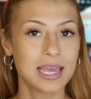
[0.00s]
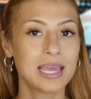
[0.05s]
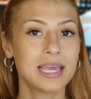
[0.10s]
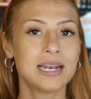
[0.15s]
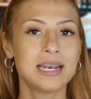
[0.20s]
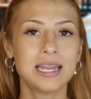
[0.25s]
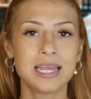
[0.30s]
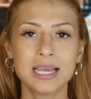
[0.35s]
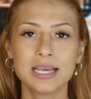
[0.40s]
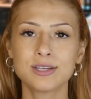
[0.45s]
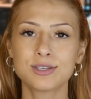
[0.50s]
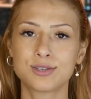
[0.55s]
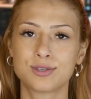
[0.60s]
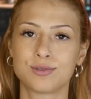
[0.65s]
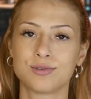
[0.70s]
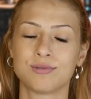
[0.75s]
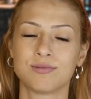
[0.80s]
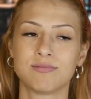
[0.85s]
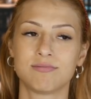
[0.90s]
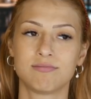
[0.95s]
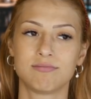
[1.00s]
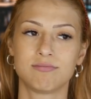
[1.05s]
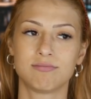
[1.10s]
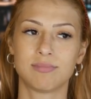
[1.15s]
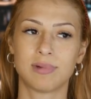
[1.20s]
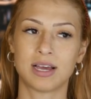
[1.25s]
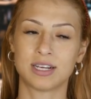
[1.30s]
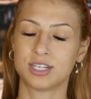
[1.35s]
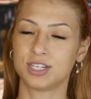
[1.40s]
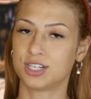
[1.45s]
E nisso,
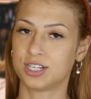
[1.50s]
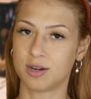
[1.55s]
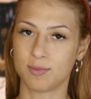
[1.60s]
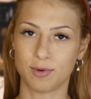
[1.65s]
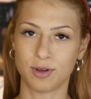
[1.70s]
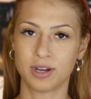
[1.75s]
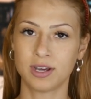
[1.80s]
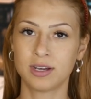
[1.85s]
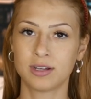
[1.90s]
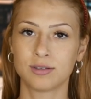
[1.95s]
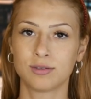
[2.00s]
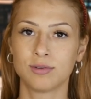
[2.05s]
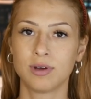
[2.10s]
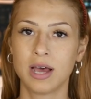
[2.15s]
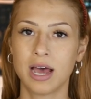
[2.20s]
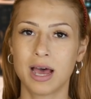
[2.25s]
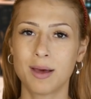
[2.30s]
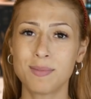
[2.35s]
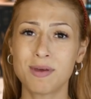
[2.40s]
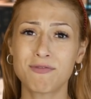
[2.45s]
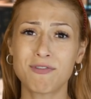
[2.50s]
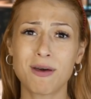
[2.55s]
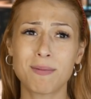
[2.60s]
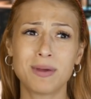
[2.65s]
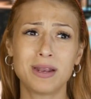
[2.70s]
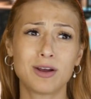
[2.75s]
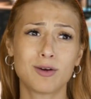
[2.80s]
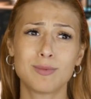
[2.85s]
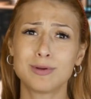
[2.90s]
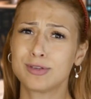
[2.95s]
a gente namorando, a minha
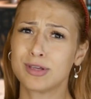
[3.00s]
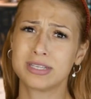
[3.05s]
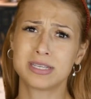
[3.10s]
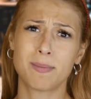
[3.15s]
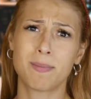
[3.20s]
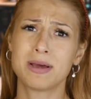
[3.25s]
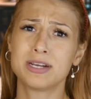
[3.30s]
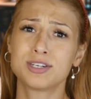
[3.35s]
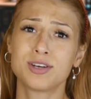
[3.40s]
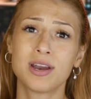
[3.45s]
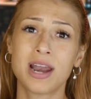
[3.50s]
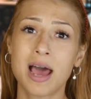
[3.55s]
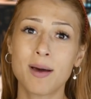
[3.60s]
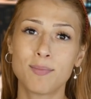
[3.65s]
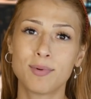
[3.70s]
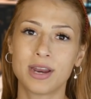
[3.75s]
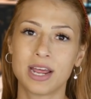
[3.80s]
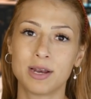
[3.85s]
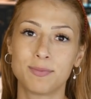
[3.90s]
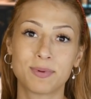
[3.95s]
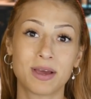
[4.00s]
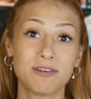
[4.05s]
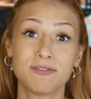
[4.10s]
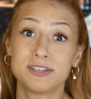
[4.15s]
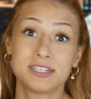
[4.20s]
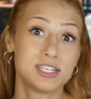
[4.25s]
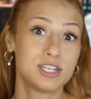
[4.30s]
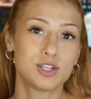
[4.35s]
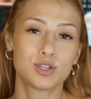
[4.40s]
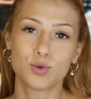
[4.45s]
família começou a se apaixonar por ele, porque ele
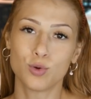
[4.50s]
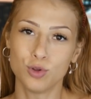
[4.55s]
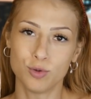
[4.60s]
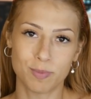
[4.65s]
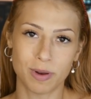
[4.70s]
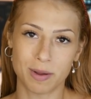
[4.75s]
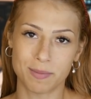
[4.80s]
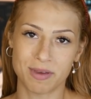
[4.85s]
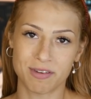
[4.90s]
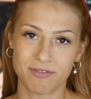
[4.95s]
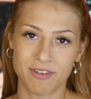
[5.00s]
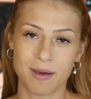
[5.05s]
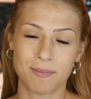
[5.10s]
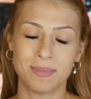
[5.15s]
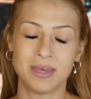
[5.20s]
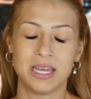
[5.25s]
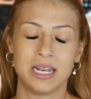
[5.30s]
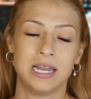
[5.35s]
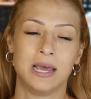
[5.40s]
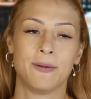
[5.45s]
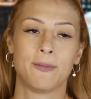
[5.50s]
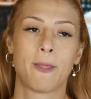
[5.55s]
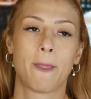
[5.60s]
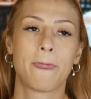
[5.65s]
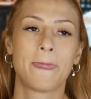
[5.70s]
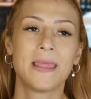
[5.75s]
fazia de tudo pela minha família.